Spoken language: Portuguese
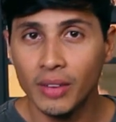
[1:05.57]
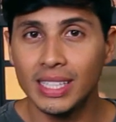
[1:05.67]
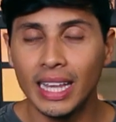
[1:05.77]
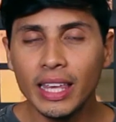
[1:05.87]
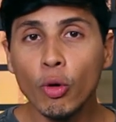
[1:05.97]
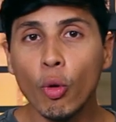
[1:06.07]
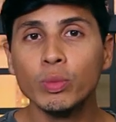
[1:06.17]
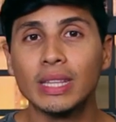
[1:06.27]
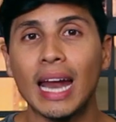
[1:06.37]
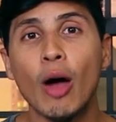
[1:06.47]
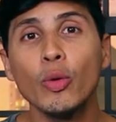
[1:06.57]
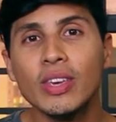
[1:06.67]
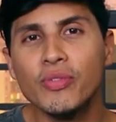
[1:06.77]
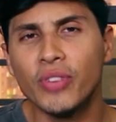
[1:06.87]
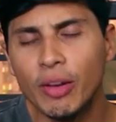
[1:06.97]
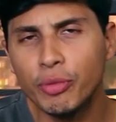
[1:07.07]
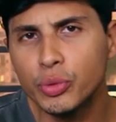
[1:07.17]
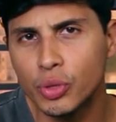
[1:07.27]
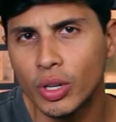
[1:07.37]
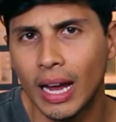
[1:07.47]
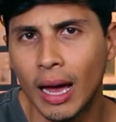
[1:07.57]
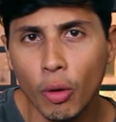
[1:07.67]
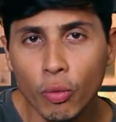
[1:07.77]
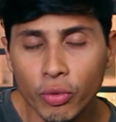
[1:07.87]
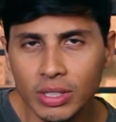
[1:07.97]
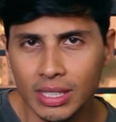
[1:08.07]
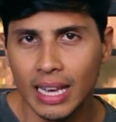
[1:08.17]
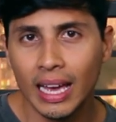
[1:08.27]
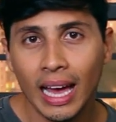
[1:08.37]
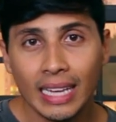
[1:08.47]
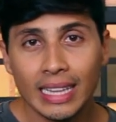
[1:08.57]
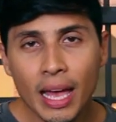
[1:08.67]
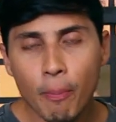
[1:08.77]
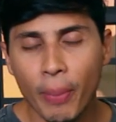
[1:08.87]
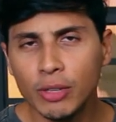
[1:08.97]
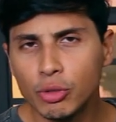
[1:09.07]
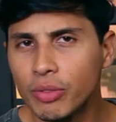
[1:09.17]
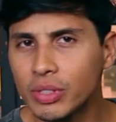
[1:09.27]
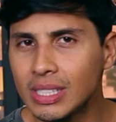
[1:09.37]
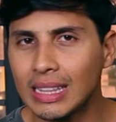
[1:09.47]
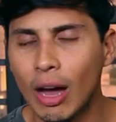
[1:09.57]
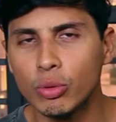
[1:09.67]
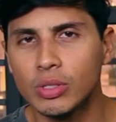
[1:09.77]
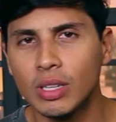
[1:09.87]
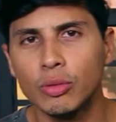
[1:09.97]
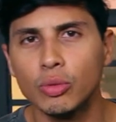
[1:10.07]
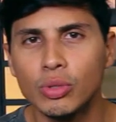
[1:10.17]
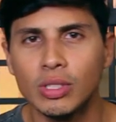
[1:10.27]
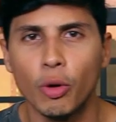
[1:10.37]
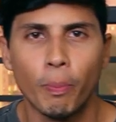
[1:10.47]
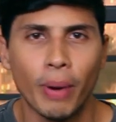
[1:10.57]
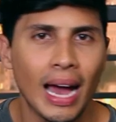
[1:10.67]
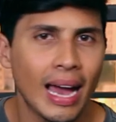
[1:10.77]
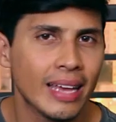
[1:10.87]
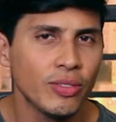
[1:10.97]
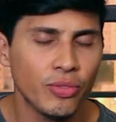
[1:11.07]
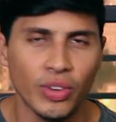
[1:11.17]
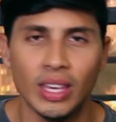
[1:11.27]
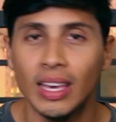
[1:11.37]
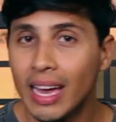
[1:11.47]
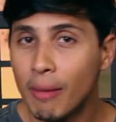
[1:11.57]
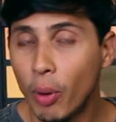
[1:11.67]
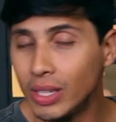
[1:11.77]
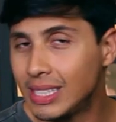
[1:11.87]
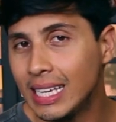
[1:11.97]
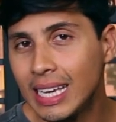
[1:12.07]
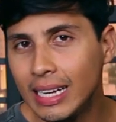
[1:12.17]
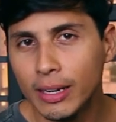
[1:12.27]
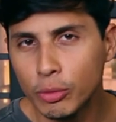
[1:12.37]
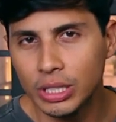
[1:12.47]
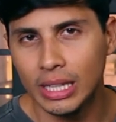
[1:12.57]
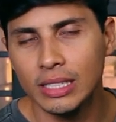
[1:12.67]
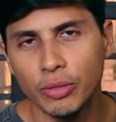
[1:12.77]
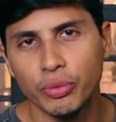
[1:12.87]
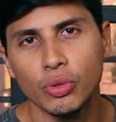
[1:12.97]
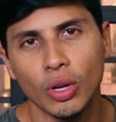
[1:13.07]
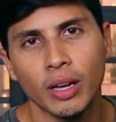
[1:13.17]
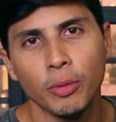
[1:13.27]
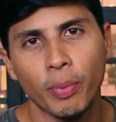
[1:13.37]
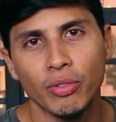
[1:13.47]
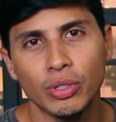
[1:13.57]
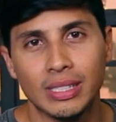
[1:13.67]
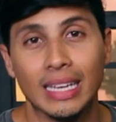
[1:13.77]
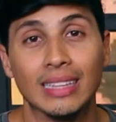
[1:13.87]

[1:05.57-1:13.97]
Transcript: Você tem que encontrar o que vai funcionar com você. De repente, o que você está usando do seu pai, enfim, pode ser que ele não esteja funcionando para você.